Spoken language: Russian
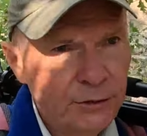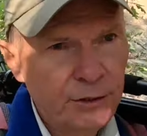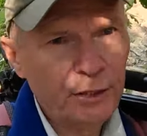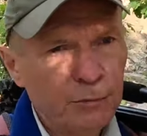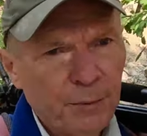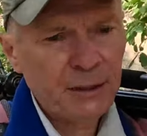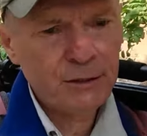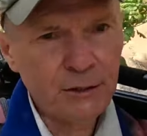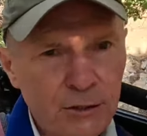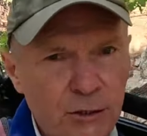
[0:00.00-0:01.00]
через
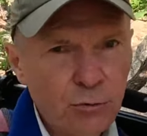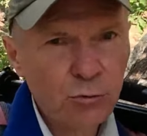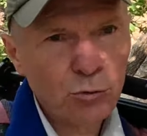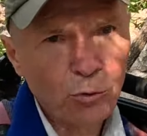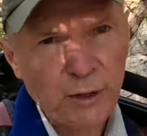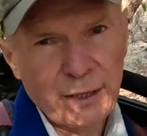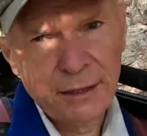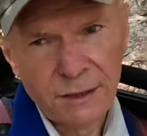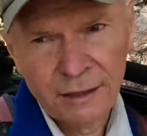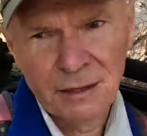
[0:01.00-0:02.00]
практически густой
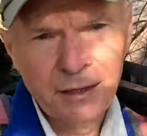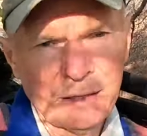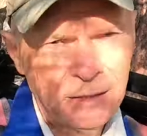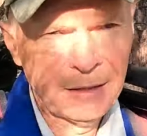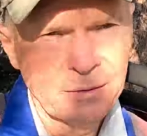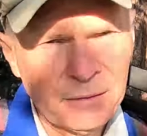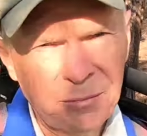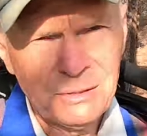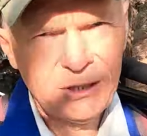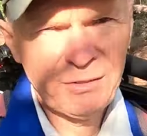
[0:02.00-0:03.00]

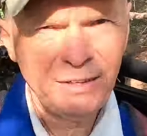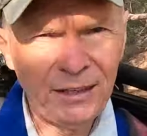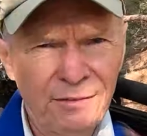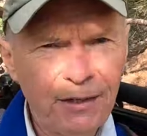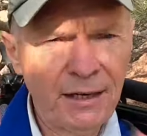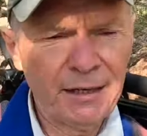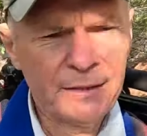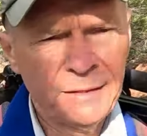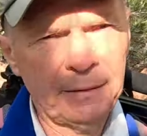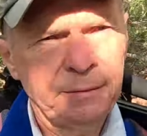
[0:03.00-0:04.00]
можжевеловый
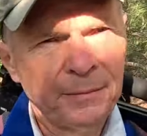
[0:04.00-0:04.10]
лес.